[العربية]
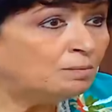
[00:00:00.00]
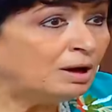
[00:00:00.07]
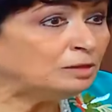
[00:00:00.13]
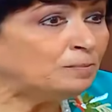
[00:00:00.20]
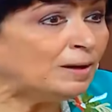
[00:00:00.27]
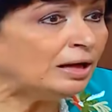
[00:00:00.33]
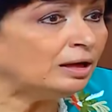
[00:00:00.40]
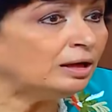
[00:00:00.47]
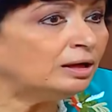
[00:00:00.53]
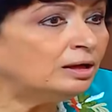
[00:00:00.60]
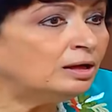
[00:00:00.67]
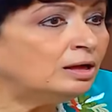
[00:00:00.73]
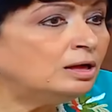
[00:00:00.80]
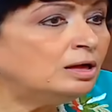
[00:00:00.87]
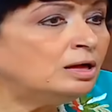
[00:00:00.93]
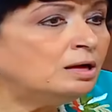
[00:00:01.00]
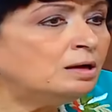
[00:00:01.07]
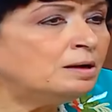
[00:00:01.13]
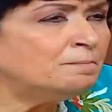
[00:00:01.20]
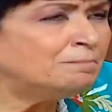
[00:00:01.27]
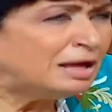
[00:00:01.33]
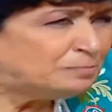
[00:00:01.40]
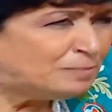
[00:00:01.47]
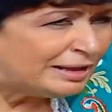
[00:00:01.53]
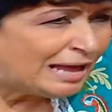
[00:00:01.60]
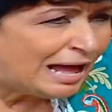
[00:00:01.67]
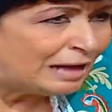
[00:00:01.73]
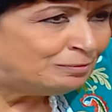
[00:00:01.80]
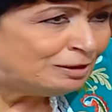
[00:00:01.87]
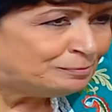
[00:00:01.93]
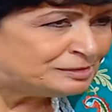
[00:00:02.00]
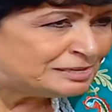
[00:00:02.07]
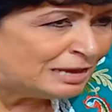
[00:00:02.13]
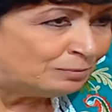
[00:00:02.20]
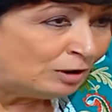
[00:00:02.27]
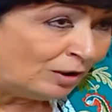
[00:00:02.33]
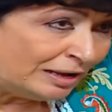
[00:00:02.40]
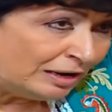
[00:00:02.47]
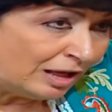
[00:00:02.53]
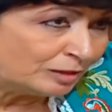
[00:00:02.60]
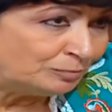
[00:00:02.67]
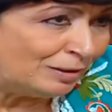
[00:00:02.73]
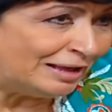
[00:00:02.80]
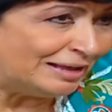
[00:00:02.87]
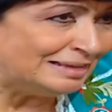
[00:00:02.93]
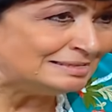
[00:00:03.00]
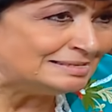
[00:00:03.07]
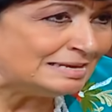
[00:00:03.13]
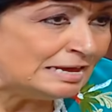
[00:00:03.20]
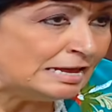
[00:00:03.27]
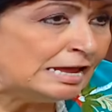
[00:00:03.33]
مطبخ مطبخ يا حبيبتي يا بواقي الاطباق انت